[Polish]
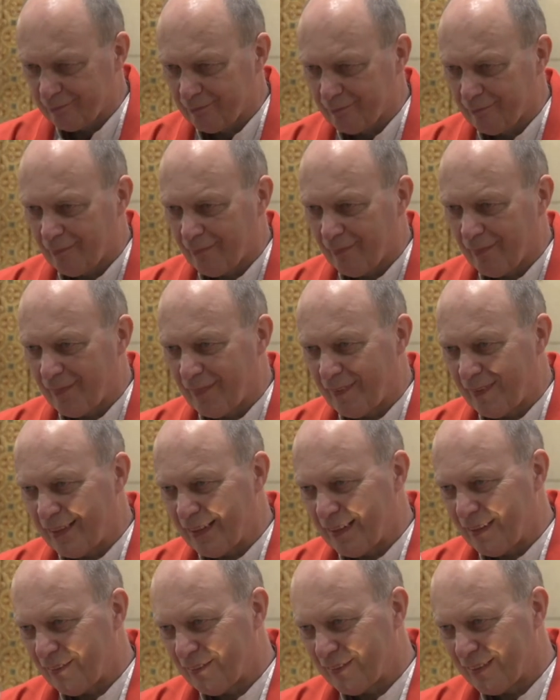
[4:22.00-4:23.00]
że
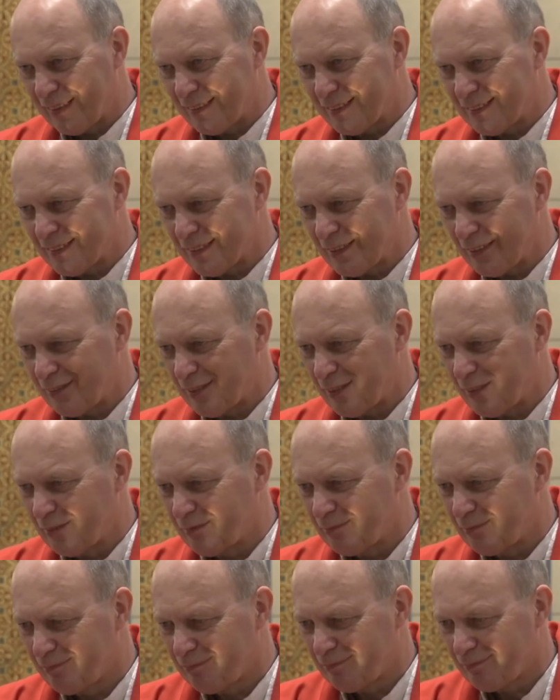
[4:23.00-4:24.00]
dzieje się to w naszej